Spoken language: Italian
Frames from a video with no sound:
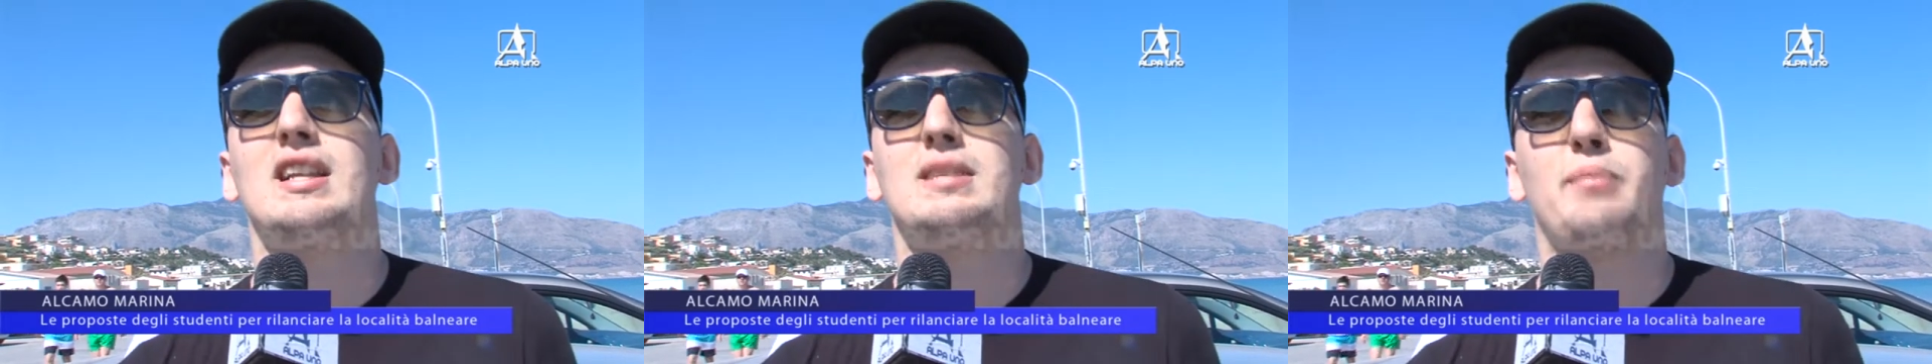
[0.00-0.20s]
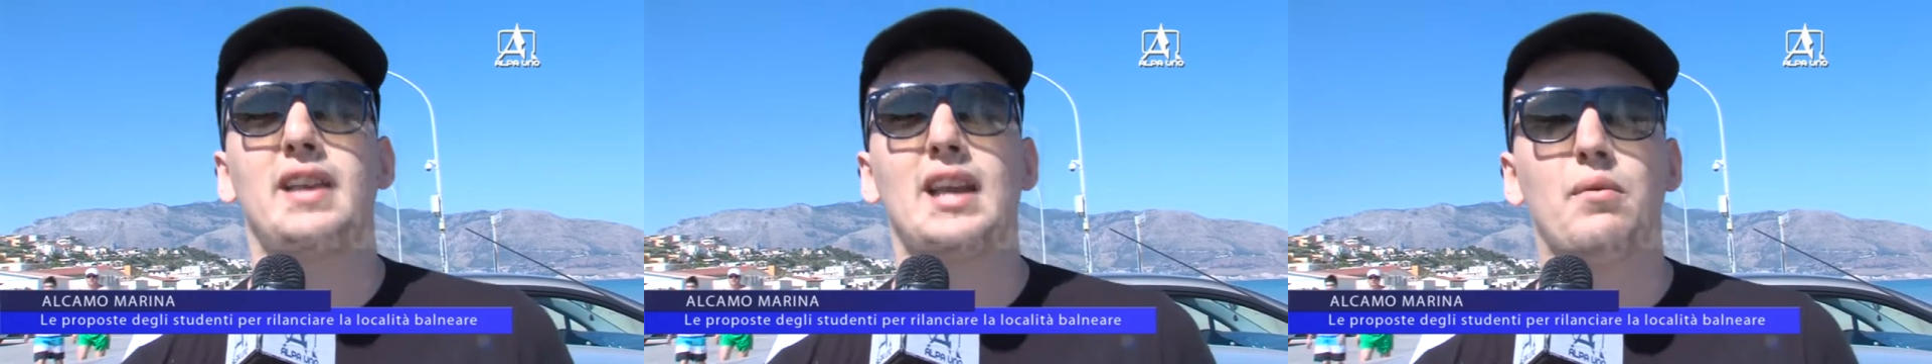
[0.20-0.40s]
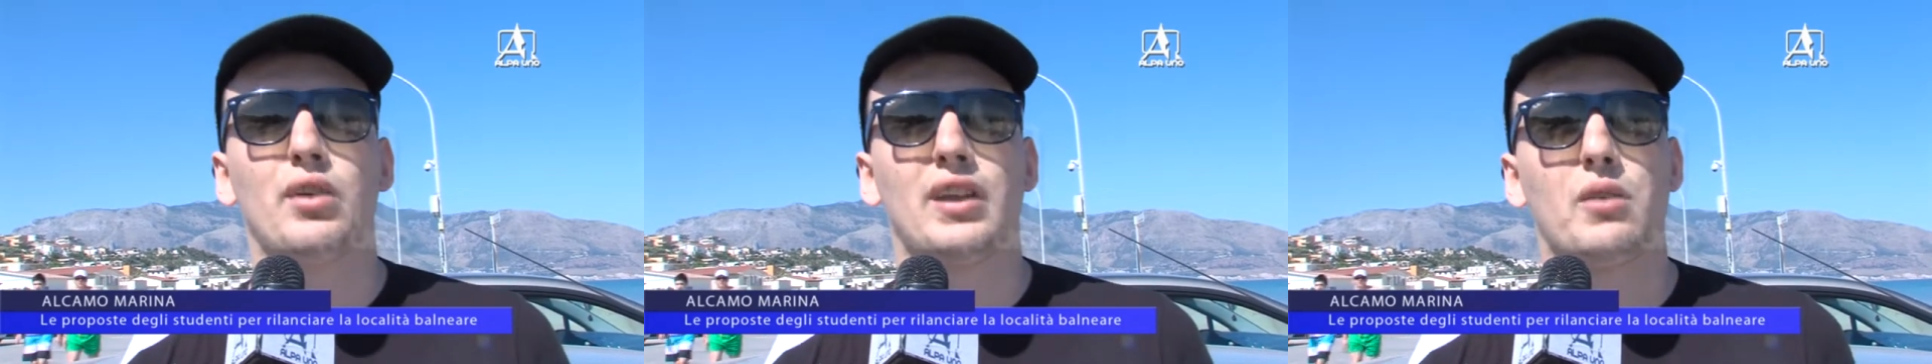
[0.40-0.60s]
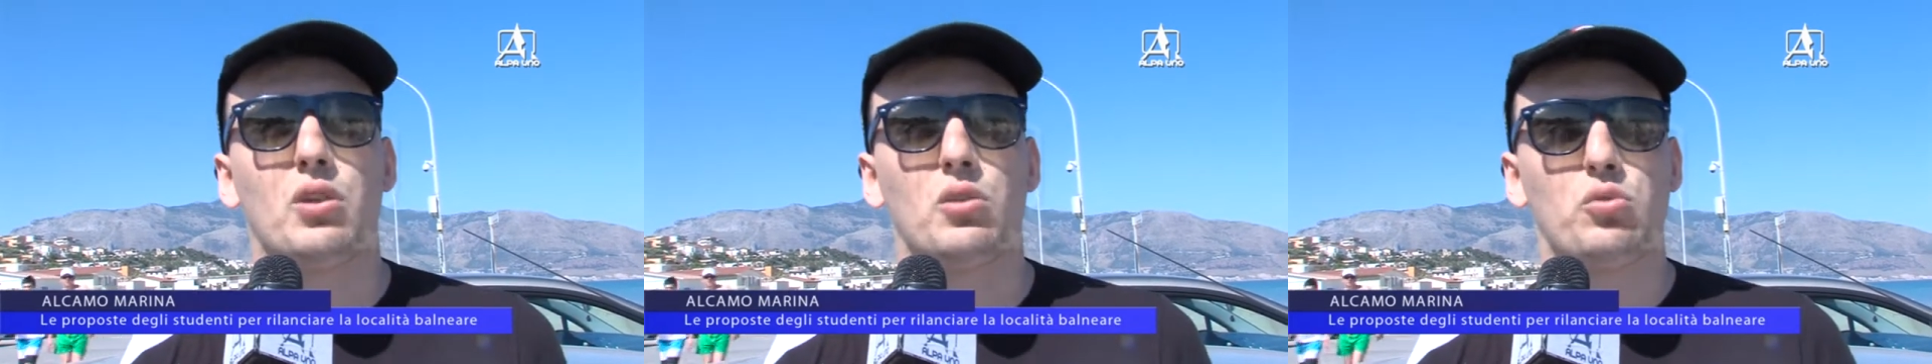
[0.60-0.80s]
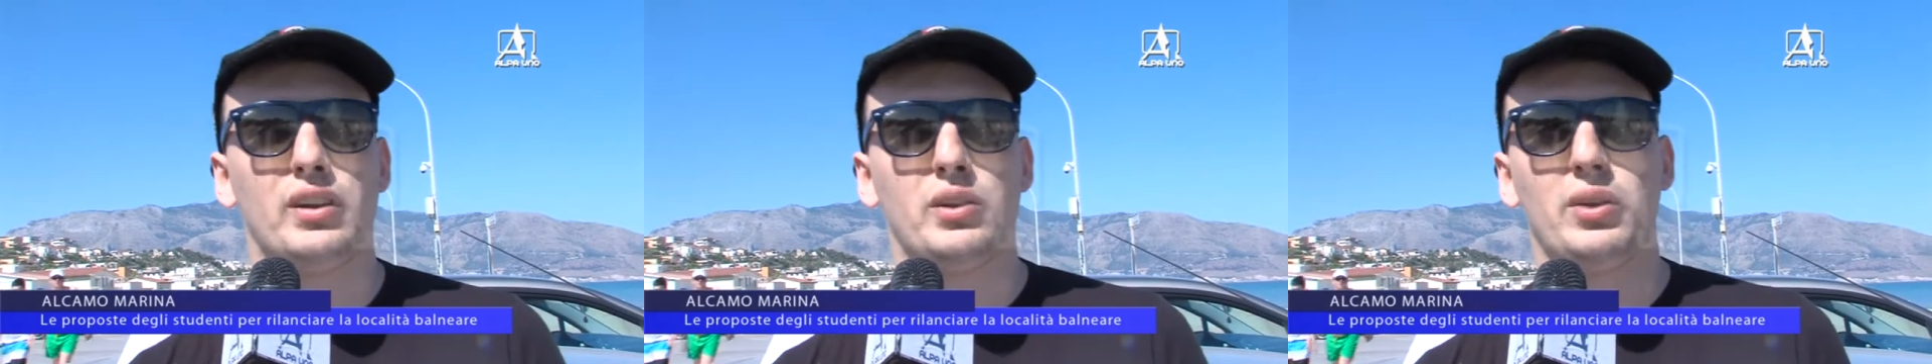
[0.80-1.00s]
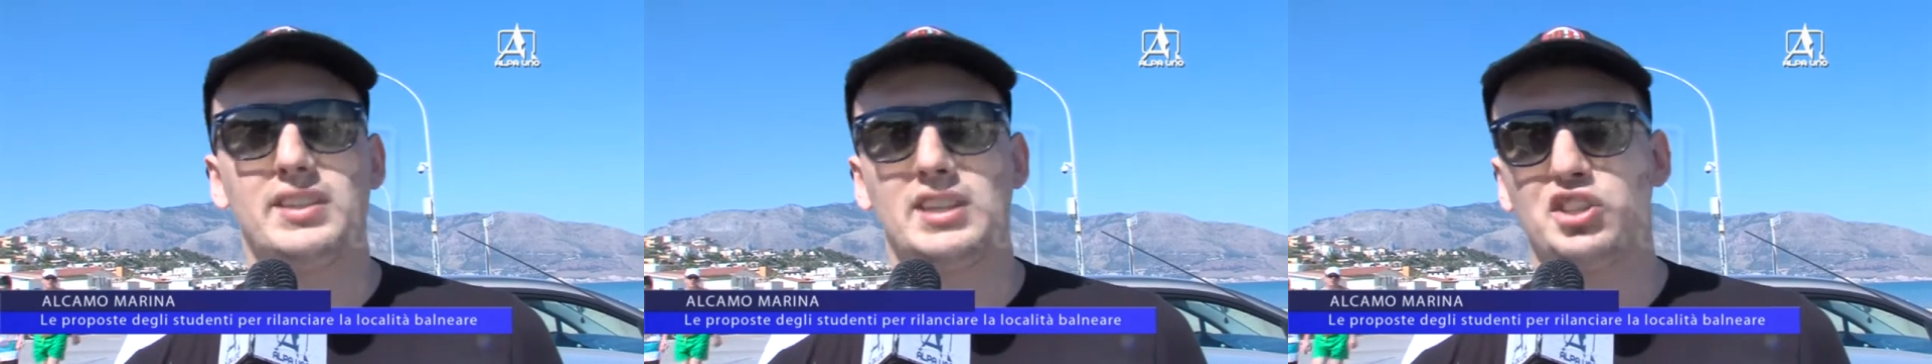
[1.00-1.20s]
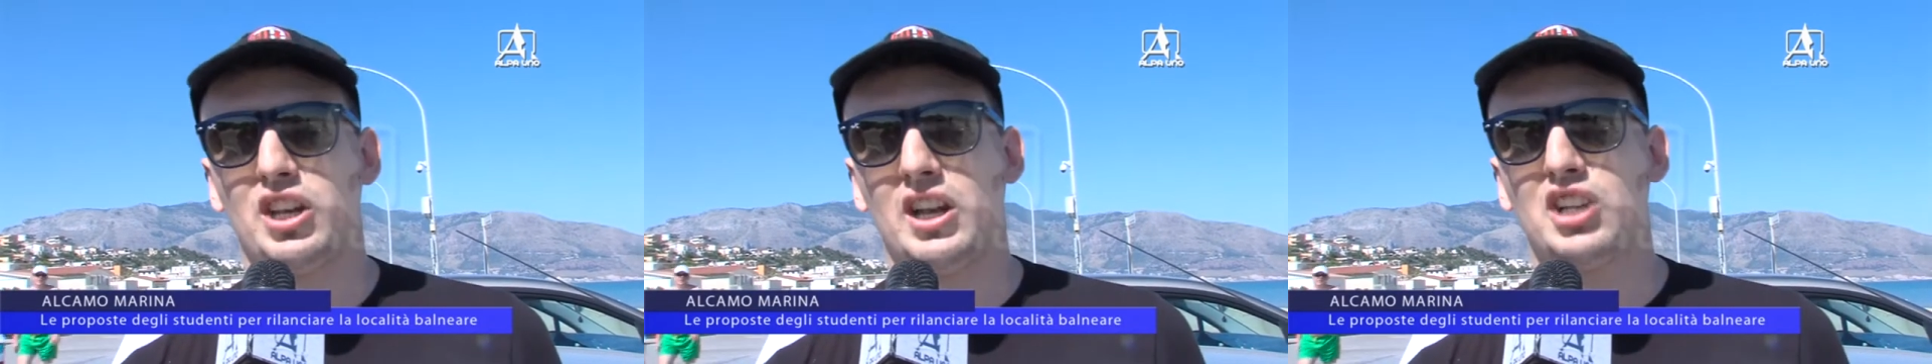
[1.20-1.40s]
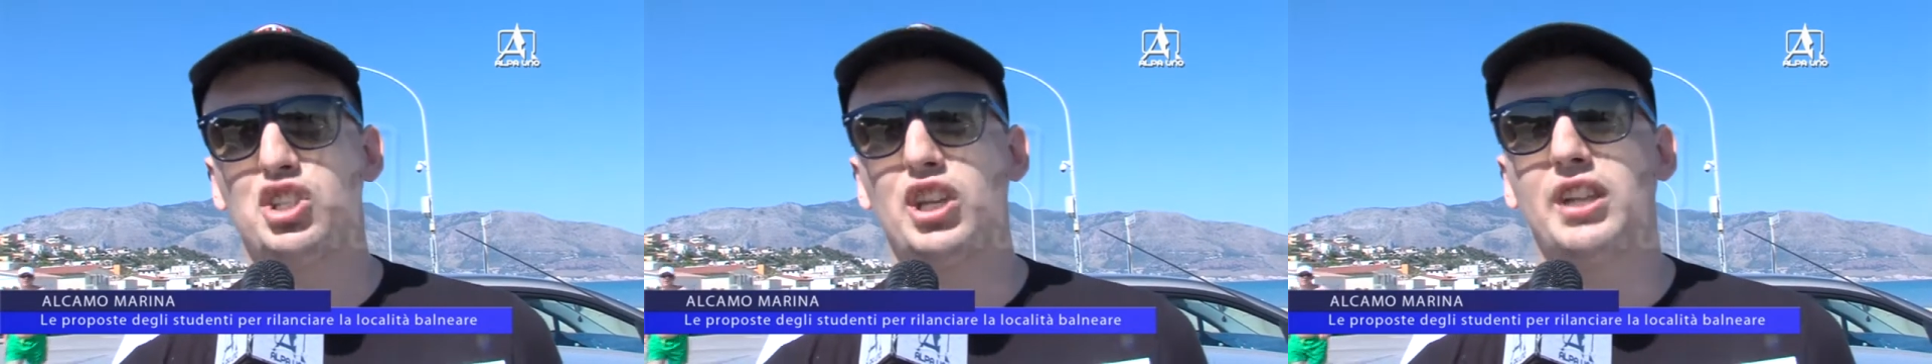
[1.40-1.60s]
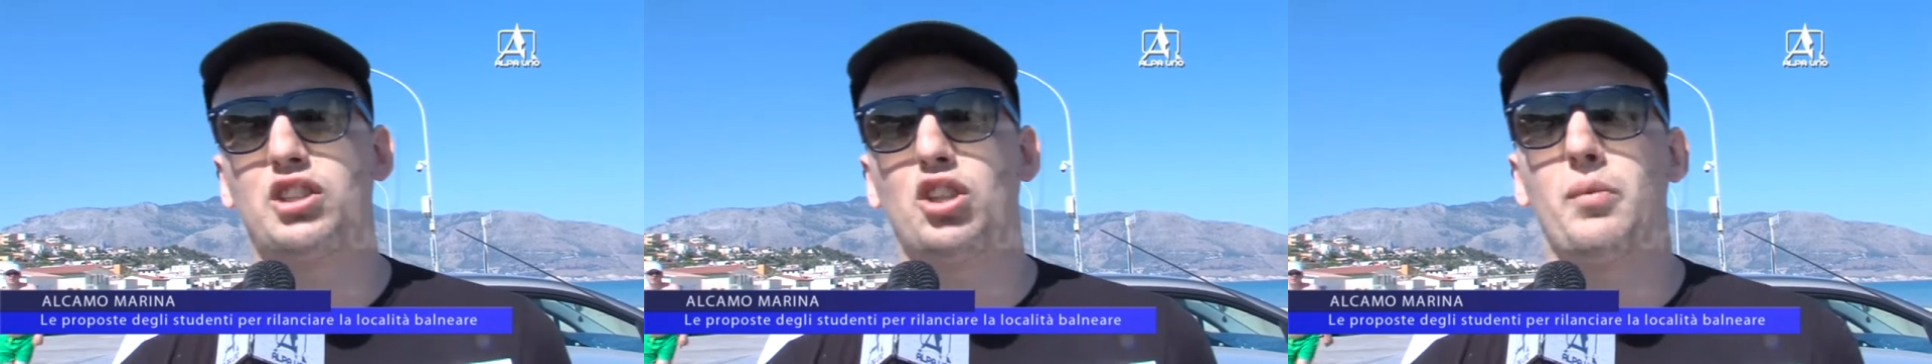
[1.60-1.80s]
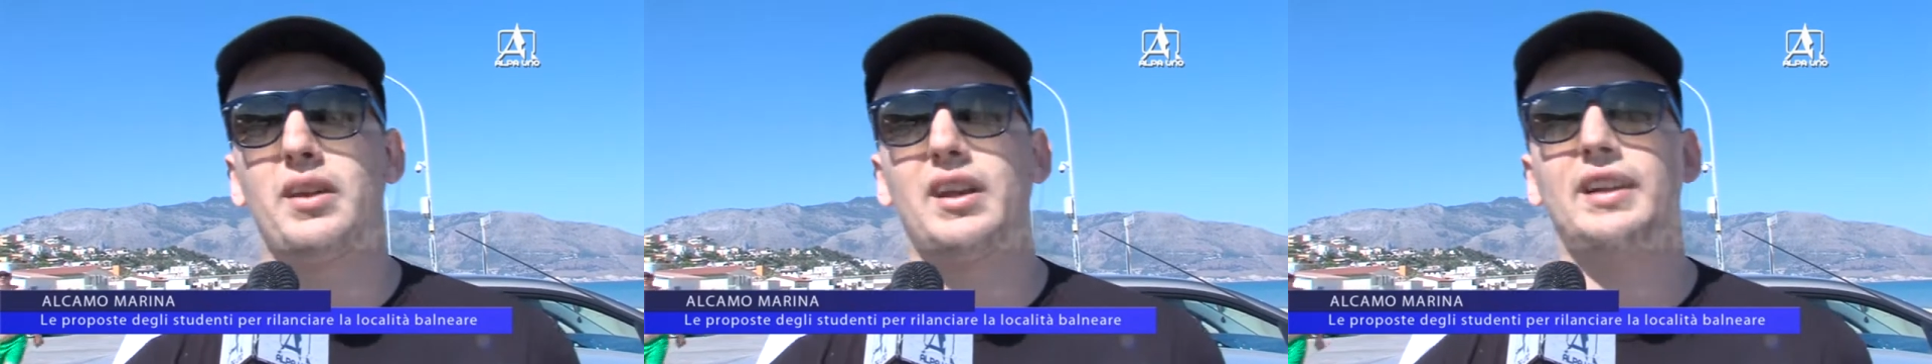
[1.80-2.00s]
speriamo che qualcuno di queste ce
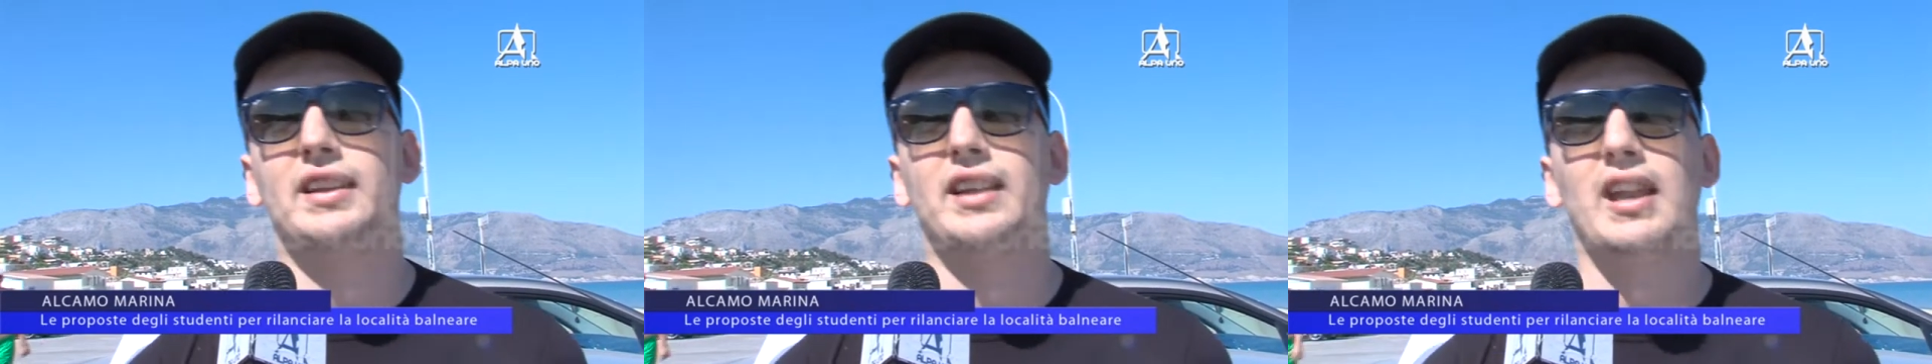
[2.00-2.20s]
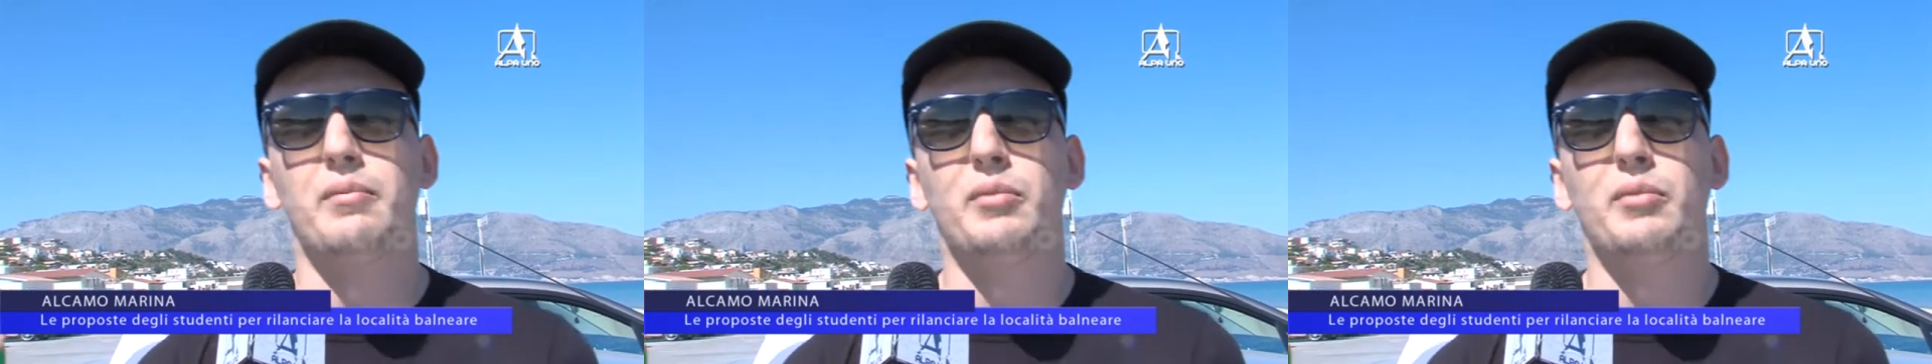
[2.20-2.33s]
l'accetta per rendere